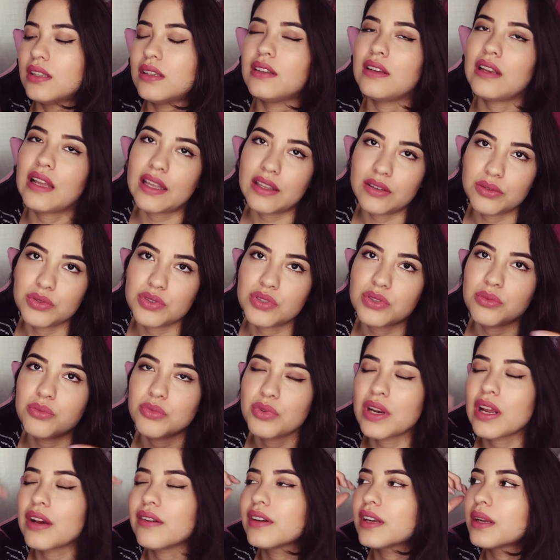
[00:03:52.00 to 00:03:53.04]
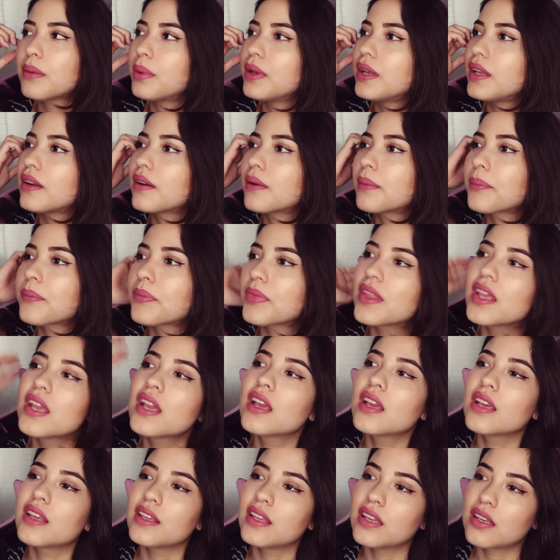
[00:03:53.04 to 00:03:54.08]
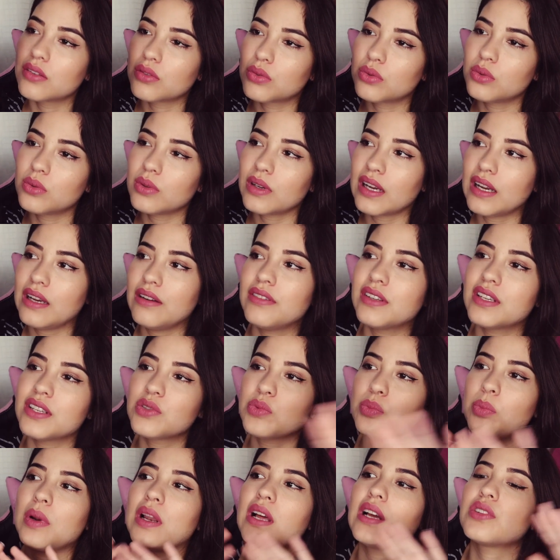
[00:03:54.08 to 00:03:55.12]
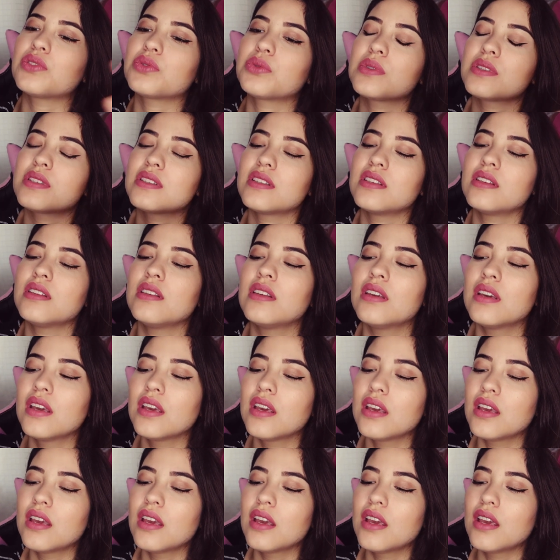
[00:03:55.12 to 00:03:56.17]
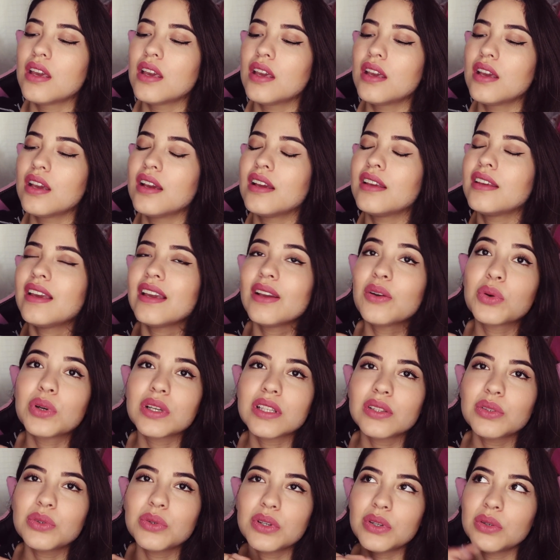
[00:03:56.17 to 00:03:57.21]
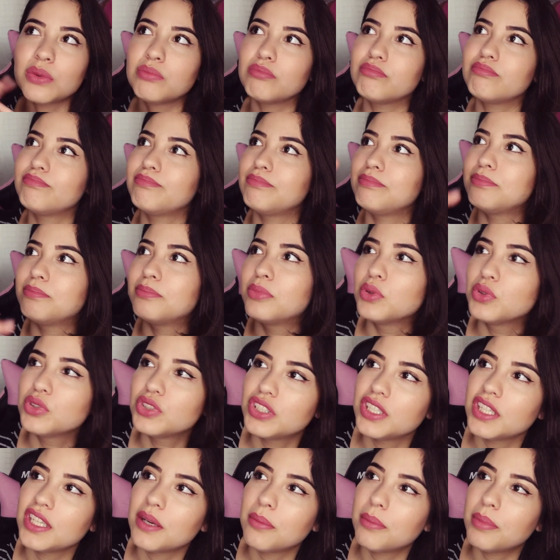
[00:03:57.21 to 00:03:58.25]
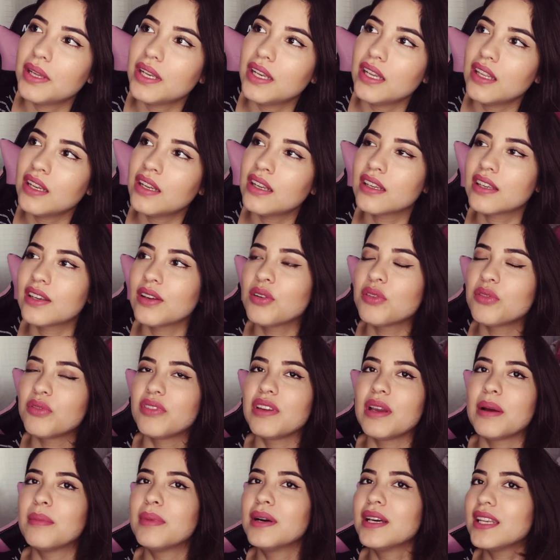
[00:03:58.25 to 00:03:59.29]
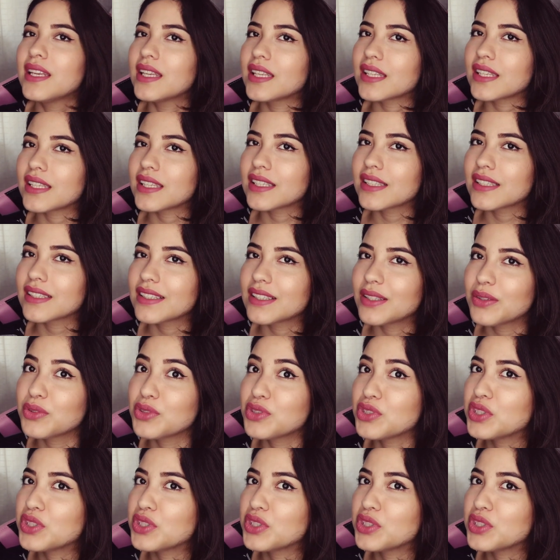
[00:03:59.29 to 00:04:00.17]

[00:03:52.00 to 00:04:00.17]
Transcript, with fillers: Lá onde eu morava era peneira. E ela colocava, era de plástico assim. E aí quando eu puxei a peneira que eu vi a banana que eu